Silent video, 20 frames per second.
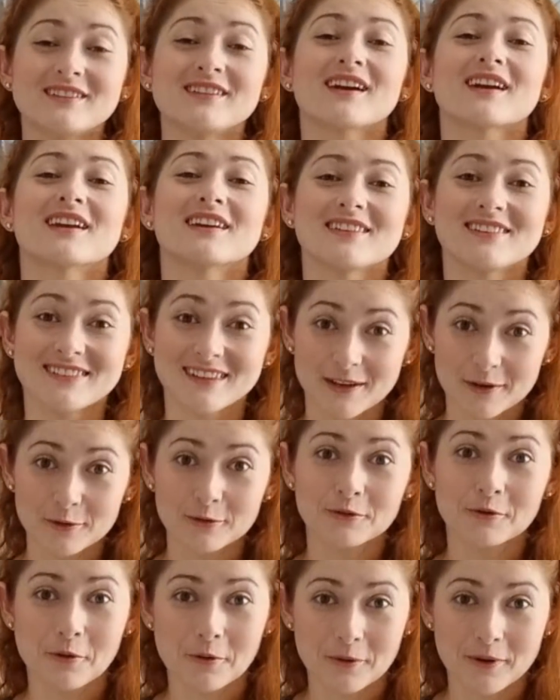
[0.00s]
É de aquecer
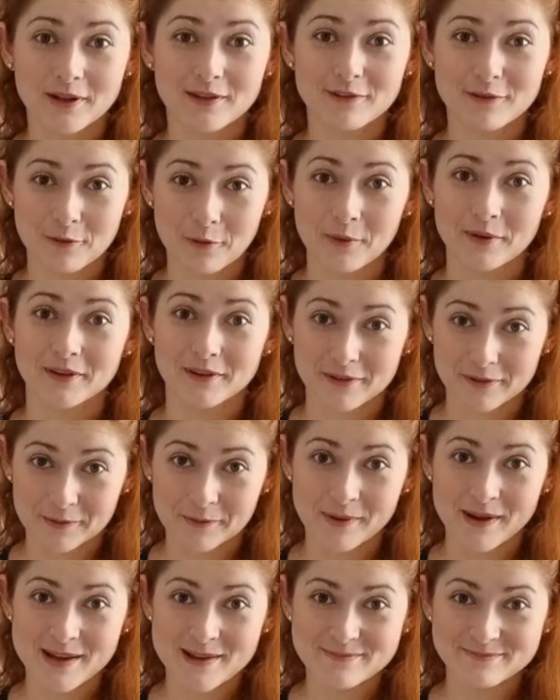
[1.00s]
os corações,
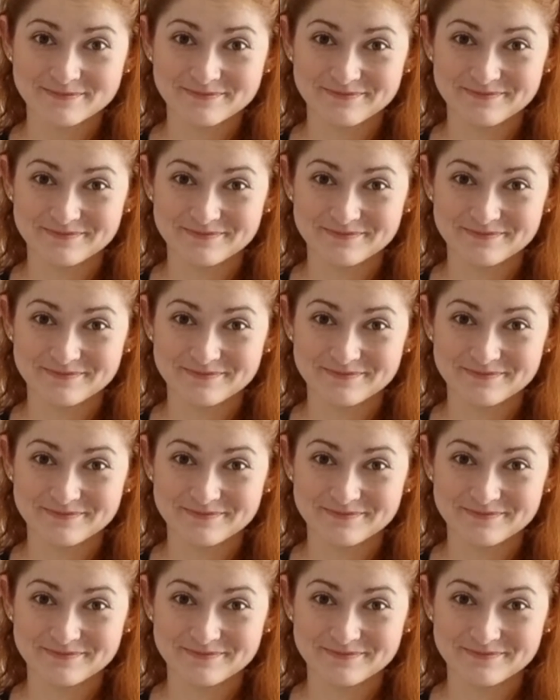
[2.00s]
não é?